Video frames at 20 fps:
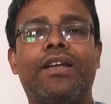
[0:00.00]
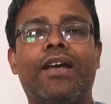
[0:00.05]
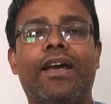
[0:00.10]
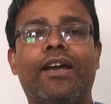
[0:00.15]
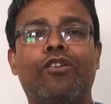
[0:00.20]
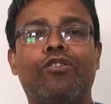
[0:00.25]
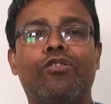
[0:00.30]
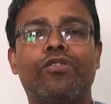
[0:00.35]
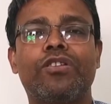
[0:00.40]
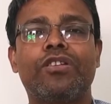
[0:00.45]
যে
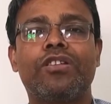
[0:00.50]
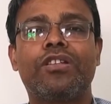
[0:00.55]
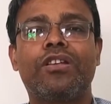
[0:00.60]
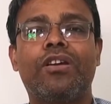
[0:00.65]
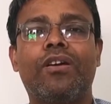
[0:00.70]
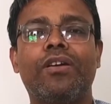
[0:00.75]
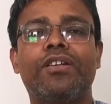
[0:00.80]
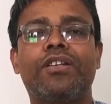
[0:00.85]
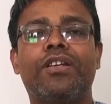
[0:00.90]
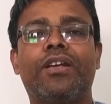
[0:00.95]

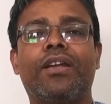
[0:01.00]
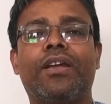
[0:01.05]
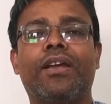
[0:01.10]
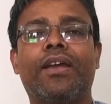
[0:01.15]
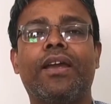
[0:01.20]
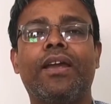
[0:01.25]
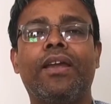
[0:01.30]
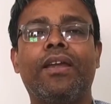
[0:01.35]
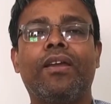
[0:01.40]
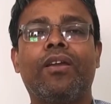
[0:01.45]
ডায়াগনোসিসটা হয়
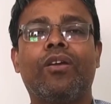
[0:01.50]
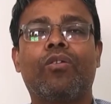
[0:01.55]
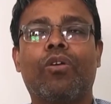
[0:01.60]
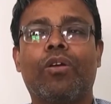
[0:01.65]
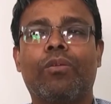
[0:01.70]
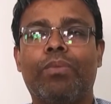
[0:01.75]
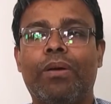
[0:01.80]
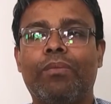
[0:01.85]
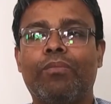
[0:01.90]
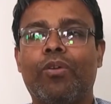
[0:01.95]
সেটাকে
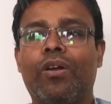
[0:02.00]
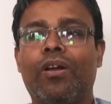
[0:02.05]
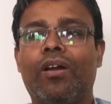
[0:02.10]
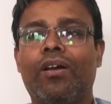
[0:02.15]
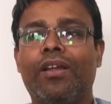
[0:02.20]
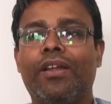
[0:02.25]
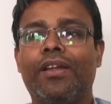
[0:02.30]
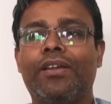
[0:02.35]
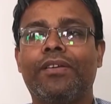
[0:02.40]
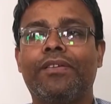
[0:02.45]
কনফার্ম
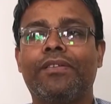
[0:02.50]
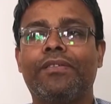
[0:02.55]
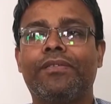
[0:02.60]
করা হয়